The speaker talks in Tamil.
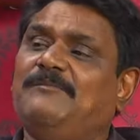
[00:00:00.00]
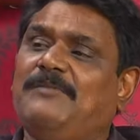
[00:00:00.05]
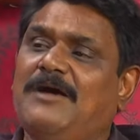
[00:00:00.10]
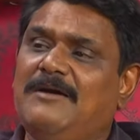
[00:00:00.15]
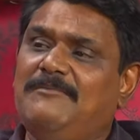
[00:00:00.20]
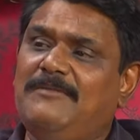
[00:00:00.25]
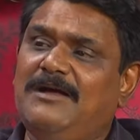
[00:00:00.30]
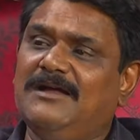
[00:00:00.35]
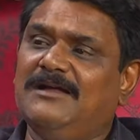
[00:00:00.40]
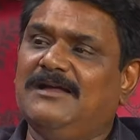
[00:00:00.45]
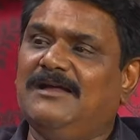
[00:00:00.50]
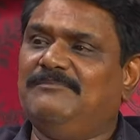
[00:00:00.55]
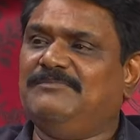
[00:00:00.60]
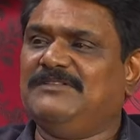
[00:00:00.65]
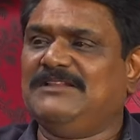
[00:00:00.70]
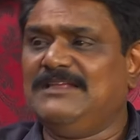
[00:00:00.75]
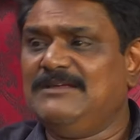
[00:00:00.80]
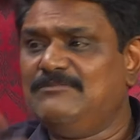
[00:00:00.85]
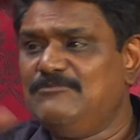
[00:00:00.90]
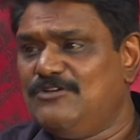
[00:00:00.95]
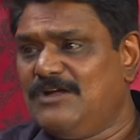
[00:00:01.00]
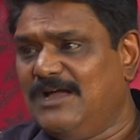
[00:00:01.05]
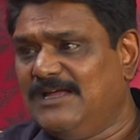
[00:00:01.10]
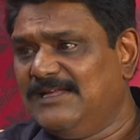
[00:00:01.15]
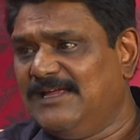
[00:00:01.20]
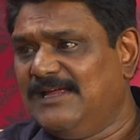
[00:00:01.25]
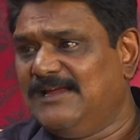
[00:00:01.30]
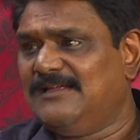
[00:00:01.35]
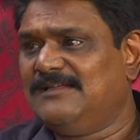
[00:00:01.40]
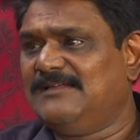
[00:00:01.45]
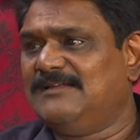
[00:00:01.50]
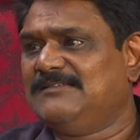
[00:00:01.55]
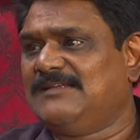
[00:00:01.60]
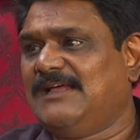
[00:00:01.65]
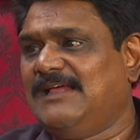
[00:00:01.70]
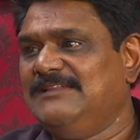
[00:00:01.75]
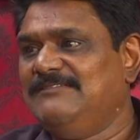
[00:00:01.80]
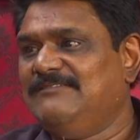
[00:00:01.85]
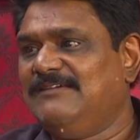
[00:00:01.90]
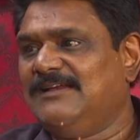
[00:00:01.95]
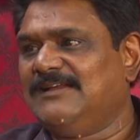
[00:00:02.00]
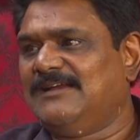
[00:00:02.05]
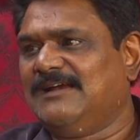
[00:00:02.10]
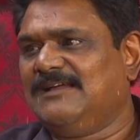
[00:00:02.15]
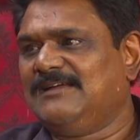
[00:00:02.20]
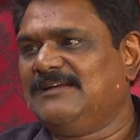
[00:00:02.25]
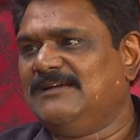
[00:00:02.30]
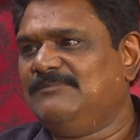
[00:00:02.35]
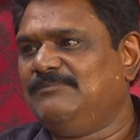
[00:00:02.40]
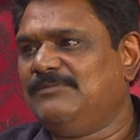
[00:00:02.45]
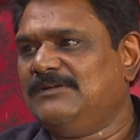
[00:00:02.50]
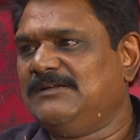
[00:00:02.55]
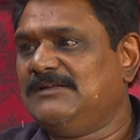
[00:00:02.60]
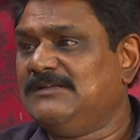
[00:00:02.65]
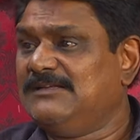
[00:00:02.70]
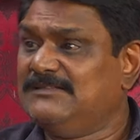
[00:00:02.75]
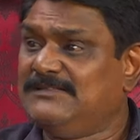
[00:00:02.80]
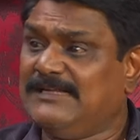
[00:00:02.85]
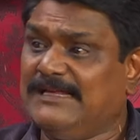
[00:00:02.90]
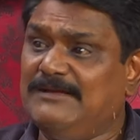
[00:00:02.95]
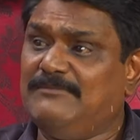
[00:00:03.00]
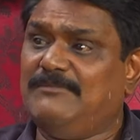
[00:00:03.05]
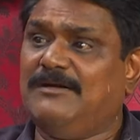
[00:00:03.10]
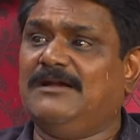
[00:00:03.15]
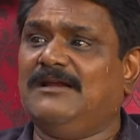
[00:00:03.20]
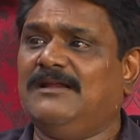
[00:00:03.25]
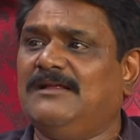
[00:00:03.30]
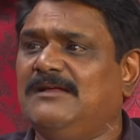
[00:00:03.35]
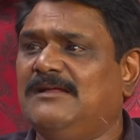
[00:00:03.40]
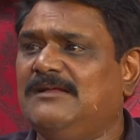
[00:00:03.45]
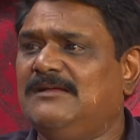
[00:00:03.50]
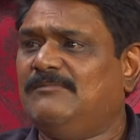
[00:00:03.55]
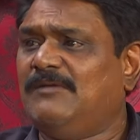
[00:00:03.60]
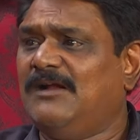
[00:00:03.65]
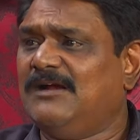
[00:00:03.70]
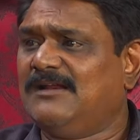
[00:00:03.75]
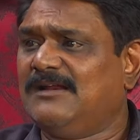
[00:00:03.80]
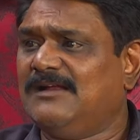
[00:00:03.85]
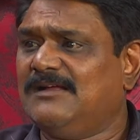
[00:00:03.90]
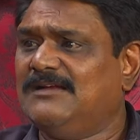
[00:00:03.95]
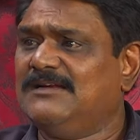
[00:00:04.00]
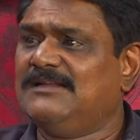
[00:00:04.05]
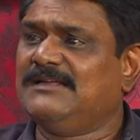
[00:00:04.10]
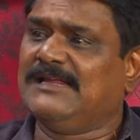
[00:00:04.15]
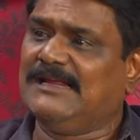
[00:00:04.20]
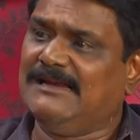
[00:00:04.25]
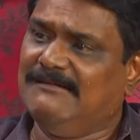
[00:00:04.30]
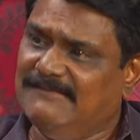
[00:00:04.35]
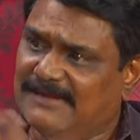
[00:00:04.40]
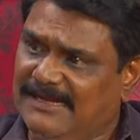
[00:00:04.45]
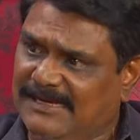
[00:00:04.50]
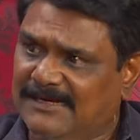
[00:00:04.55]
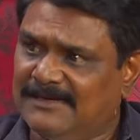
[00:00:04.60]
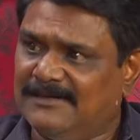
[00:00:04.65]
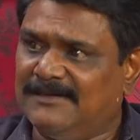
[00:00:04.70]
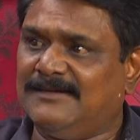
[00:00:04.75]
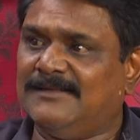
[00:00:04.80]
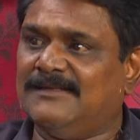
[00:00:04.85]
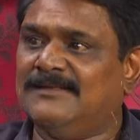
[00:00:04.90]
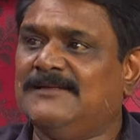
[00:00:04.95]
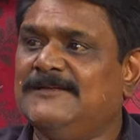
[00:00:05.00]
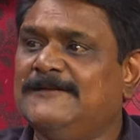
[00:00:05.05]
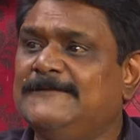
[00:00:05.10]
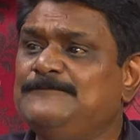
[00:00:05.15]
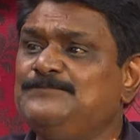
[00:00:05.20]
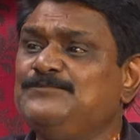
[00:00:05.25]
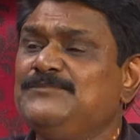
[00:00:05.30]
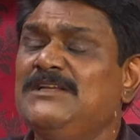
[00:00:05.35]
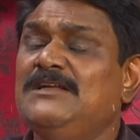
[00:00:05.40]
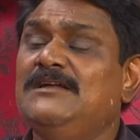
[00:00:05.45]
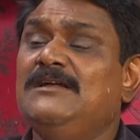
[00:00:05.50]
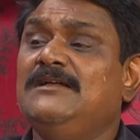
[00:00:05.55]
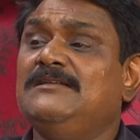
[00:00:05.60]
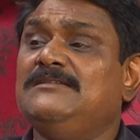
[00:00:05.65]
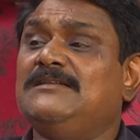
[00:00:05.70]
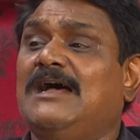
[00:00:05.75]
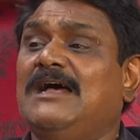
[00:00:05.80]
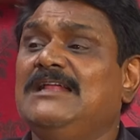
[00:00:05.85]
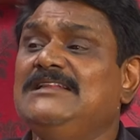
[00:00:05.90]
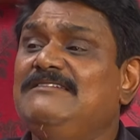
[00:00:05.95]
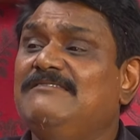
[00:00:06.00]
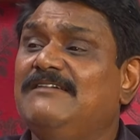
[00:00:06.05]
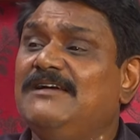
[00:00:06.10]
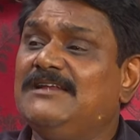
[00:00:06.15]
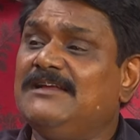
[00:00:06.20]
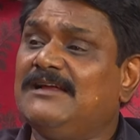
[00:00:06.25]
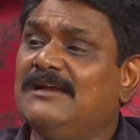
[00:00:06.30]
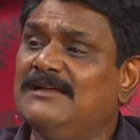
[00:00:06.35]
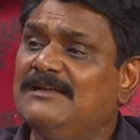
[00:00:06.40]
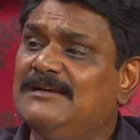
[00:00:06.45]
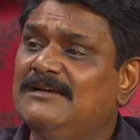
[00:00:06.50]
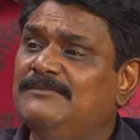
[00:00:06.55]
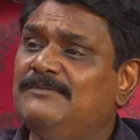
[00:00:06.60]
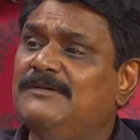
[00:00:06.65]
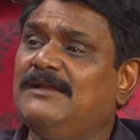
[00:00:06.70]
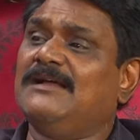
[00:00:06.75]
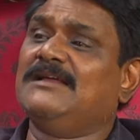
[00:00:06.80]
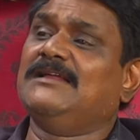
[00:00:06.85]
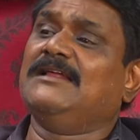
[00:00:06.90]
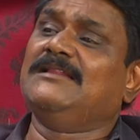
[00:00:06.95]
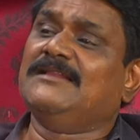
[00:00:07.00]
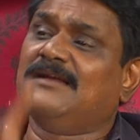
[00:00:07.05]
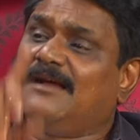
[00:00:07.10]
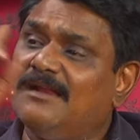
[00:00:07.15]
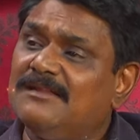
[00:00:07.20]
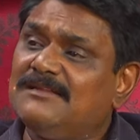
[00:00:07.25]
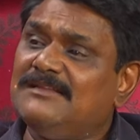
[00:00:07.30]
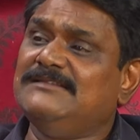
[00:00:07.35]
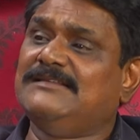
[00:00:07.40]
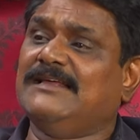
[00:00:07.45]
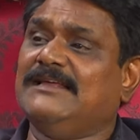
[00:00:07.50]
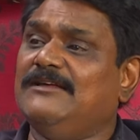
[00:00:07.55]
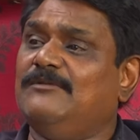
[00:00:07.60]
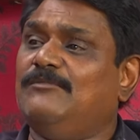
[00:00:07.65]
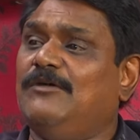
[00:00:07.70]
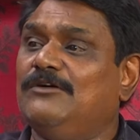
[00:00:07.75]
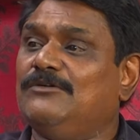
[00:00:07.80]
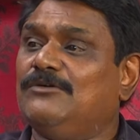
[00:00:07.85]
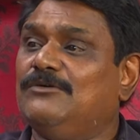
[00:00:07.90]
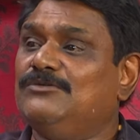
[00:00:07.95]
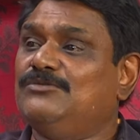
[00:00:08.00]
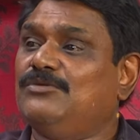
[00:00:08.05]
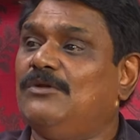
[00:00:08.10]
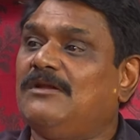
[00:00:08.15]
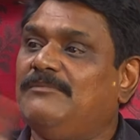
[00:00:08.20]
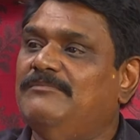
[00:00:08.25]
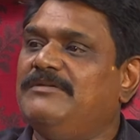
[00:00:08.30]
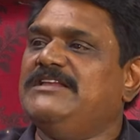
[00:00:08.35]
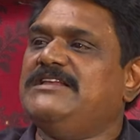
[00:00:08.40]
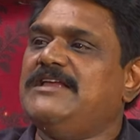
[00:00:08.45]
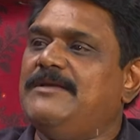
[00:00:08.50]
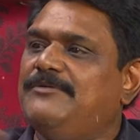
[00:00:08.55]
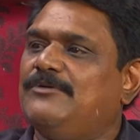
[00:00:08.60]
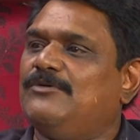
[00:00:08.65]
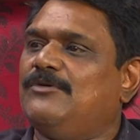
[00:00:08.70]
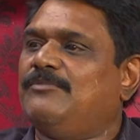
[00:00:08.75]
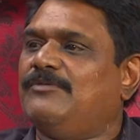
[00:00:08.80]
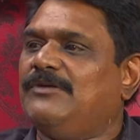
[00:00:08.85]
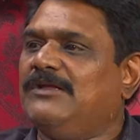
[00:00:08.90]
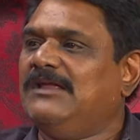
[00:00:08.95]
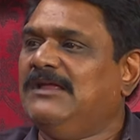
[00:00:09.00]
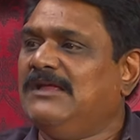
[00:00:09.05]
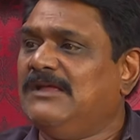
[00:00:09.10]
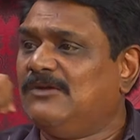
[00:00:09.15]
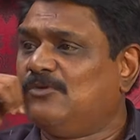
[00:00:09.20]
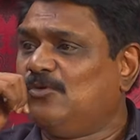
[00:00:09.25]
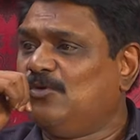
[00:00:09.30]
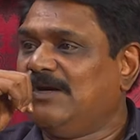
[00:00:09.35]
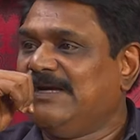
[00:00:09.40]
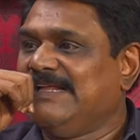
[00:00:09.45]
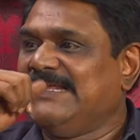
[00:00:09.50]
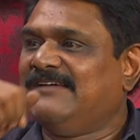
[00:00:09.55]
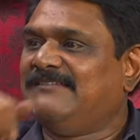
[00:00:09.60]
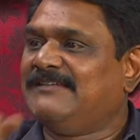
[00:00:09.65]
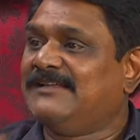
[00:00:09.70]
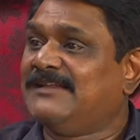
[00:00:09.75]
பாமக திமுக ஏன் சாதிவாரி கணக்கெடுப்பு செய்ய மாட்டேங்க மாட்டுறாங்கன்னு கேள்வியை கேட்டுட்டு சாதிவாரி கணக்கெடுப்பு நாங்கள் எந்த காலத்துலையும் செய்ய மாட்டோம்னு சொல்கிற பிஜேபி கூட போய் கூட்டணியாக